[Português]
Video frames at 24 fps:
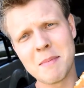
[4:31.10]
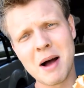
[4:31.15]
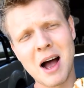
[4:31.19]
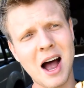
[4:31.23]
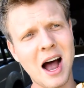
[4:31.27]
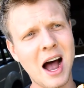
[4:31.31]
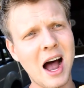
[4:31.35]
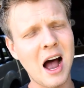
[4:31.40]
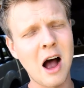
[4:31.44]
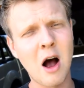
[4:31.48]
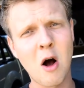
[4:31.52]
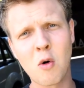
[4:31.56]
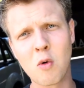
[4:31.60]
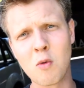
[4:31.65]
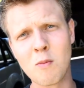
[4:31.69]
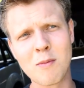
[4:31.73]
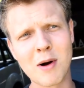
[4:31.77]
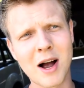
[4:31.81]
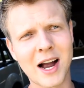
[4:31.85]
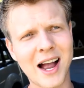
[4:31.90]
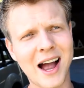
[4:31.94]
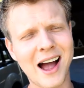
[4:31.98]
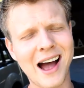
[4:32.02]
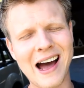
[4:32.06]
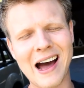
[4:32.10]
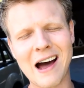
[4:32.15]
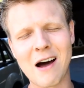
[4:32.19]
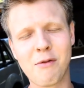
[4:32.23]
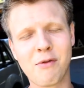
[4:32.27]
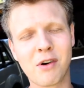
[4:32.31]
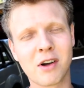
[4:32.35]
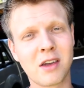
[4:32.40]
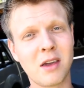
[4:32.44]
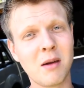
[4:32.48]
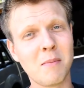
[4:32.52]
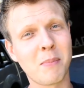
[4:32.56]
amarrar alguma
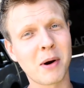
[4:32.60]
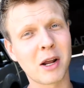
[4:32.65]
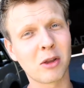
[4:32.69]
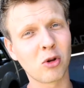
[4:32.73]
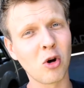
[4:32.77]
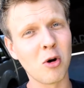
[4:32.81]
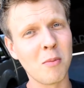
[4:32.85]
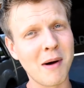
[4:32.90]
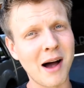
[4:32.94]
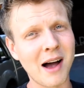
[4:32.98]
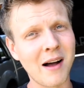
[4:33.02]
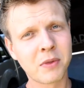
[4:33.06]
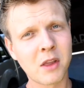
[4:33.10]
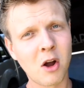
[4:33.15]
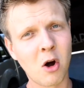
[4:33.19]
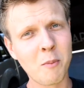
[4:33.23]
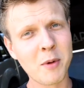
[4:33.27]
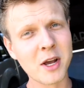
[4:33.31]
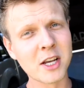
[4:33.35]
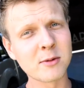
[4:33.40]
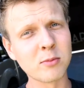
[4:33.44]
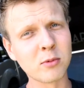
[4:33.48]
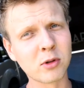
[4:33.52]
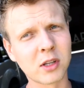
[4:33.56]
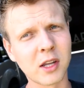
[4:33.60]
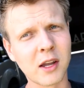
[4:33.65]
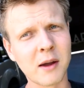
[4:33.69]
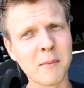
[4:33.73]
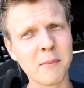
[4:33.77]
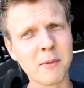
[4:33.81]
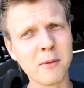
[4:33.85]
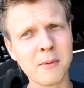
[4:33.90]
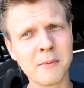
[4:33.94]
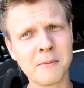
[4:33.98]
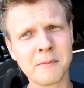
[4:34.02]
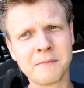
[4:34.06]
garrafa aqui para tomar ao mesmo
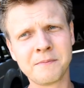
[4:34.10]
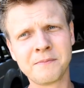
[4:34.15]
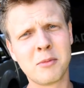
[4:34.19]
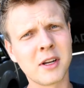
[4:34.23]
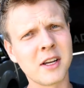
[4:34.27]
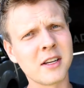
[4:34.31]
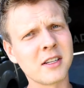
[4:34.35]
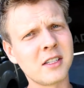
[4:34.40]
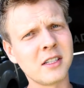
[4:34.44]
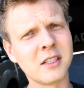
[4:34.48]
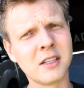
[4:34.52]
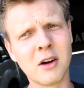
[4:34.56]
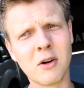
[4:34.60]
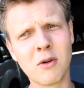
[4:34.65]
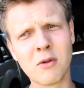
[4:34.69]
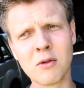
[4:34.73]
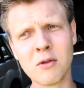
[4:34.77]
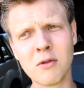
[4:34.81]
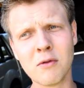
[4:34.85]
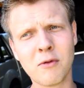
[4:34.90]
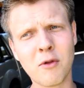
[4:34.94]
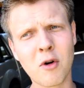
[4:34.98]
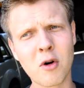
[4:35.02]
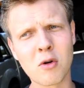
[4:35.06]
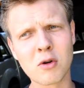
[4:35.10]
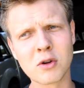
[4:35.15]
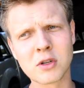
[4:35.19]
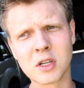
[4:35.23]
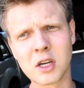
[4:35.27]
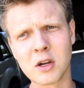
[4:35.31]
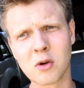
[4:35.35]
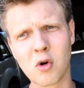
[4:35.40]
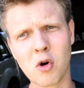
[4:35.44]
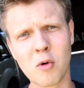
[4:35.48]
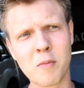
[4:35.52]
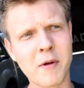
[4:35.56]
tempo, porque senão eu não vou
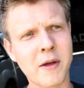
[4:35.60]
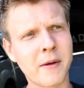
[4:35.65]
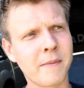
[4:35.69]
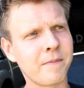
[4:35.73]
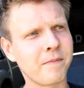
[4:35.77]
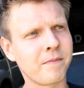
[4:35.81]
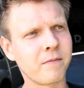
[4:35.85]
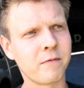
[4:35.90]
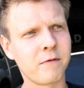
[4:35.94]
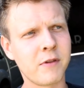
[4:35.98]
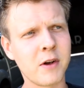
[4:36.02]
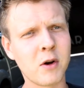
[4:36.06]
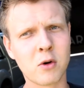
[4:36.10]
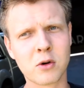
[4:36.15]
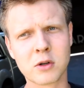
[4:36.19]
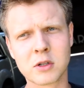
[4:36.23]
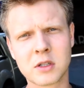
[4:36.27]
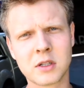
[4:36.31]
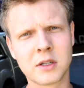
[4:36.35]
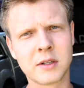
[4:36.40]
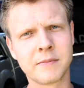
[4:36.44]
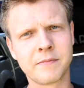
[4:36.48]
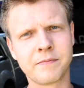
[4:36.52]
conseguir comer. Ferrou-se.